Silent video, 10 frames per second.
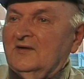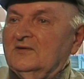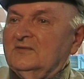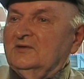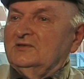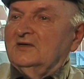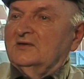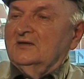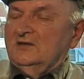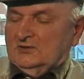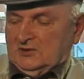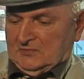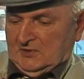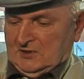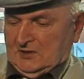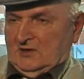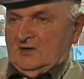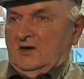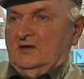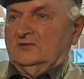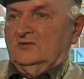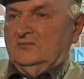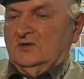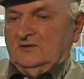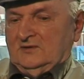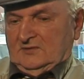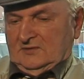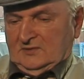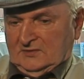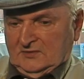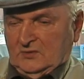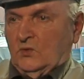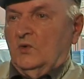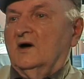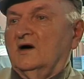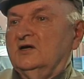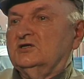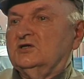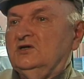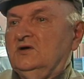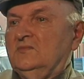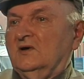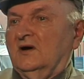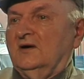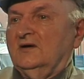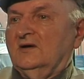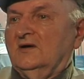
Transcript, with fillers: Und musste dann diese schweren Granaten immer in, in, in das Rohr reinschieben, ja.